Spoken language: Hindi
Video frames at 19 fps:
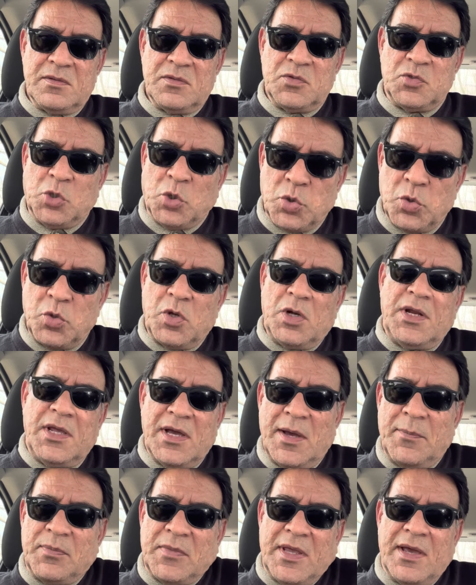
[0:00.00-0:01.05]
चोरों के लिए
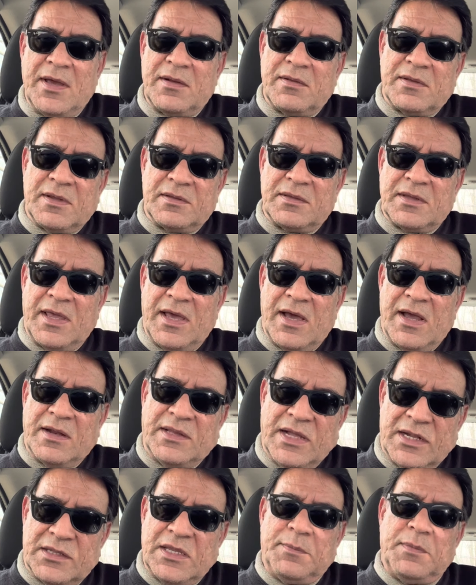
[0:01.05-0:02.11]
आप तैयार
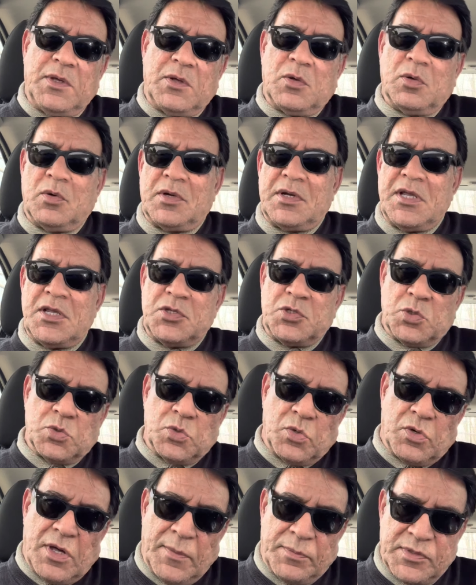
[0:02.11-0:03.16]
अदालतें भी खुल रही हैं
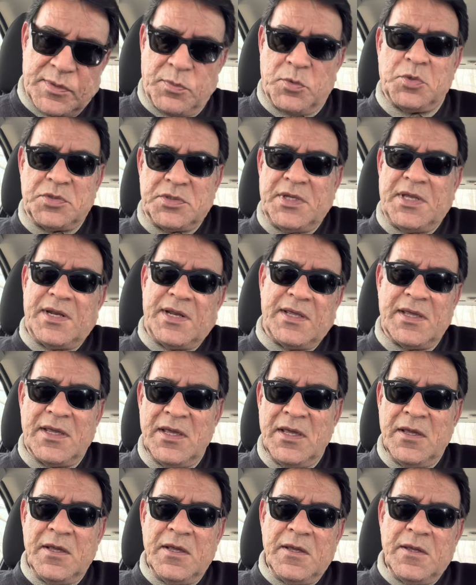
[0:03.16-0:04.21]
चोरों को आप सब कुछ दे रहे हैं
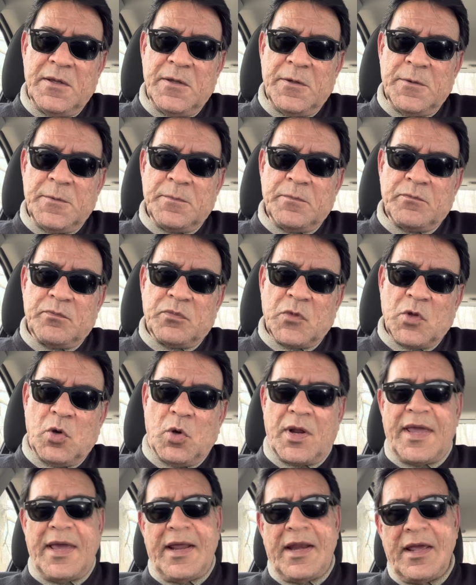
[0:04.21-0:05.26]
और
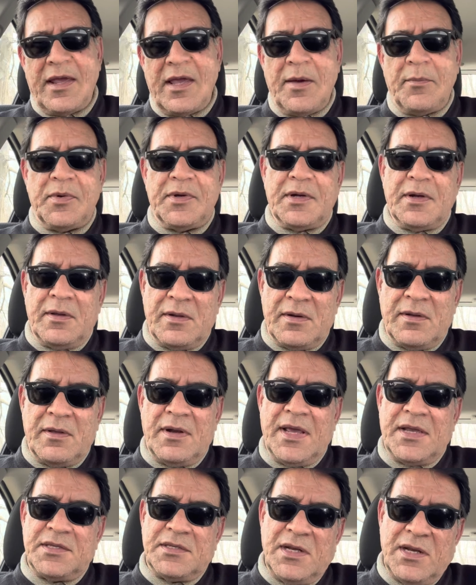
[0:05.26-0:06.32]
कह रहे हैं कि हम
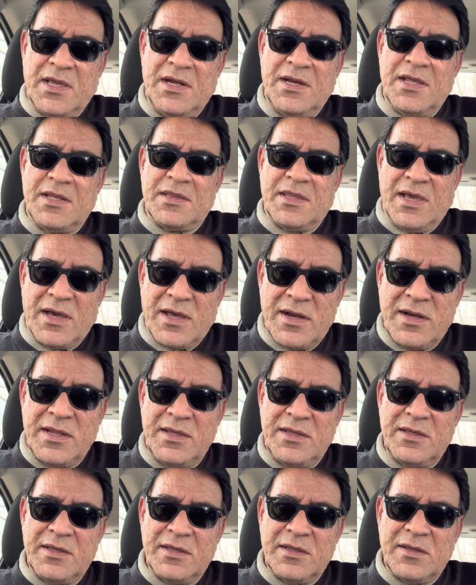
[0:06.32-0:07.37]
इलेक्शन के लिए तैयार
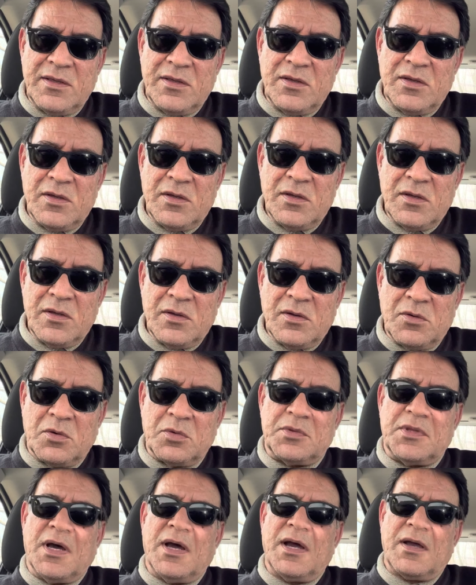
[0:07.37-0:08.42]
नहीं है
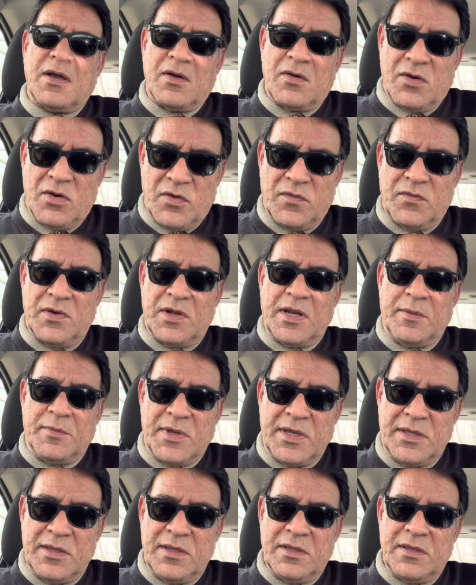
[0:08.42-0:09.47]
खुदा का खौफ करें
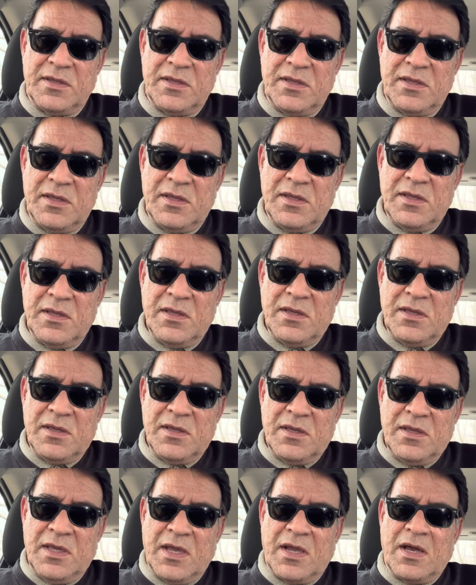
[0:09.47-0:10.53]
भाई
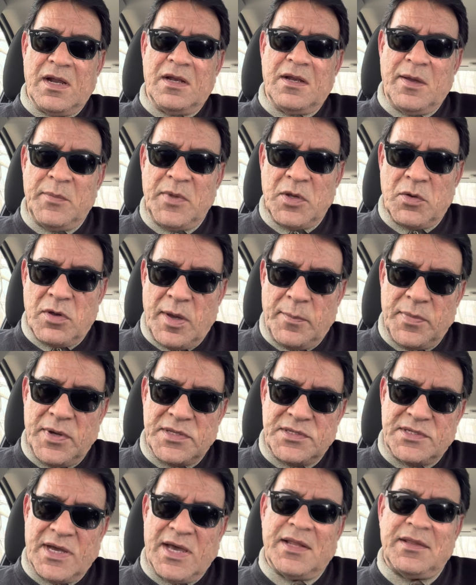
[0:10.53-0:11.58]
एक अल्लाह मियाँ को आपने
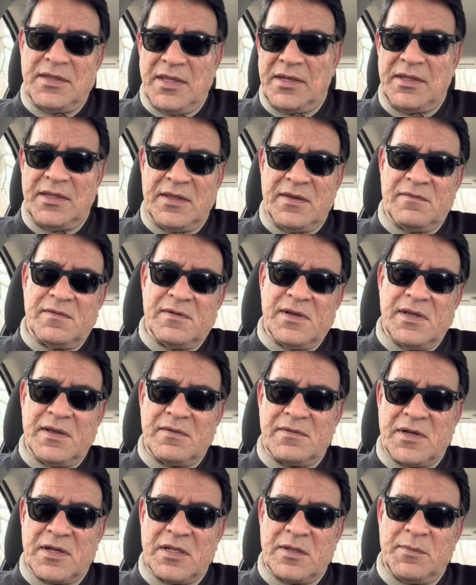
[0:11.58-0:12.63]
जान देनी है एक
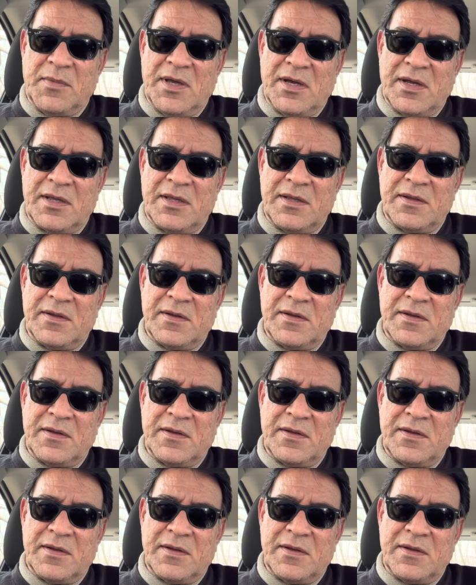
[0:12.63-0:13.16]
वक्त में आके